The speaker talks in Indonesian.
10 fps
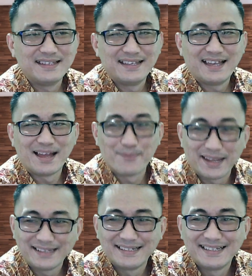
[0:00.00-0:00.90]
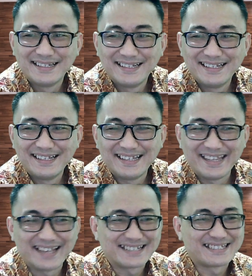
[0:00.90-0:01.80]
Amin.
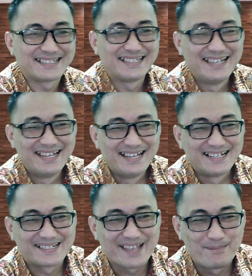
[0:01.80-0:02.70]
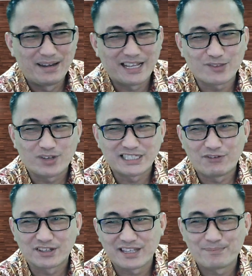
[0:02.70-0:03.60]
Yes. Saya melihat
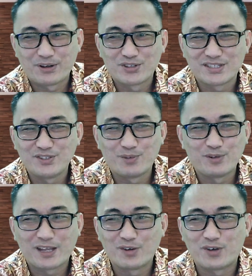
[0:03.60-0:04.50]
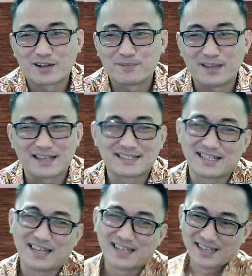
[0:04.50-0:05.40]
wajah-wajah yang penuh senyum yang luar biasa.
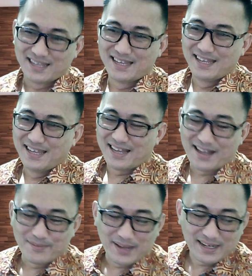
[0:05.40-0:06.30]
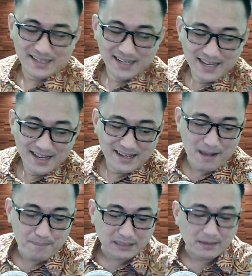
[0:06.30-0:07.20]
Amin. Yang
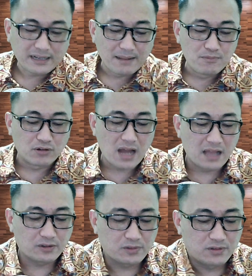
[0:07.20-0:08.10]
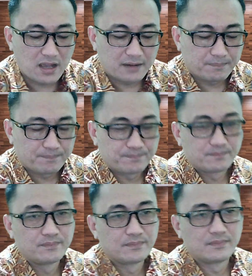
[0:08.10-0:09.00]
pertama kemurahan Tuhan.
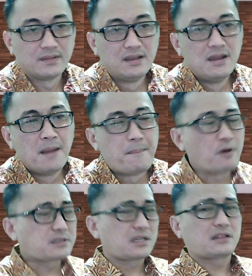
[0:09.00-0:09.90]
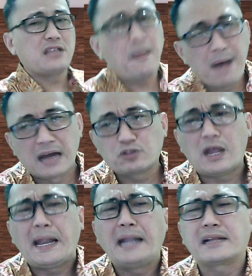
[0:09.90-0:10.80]
Bahwa setiap hari itu
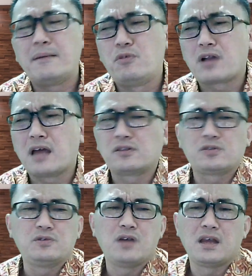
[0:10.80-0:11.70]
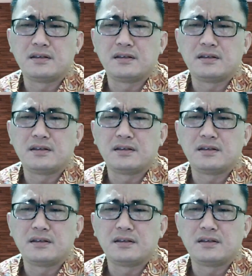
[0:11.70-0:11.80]
ada kemurahan Tuhan.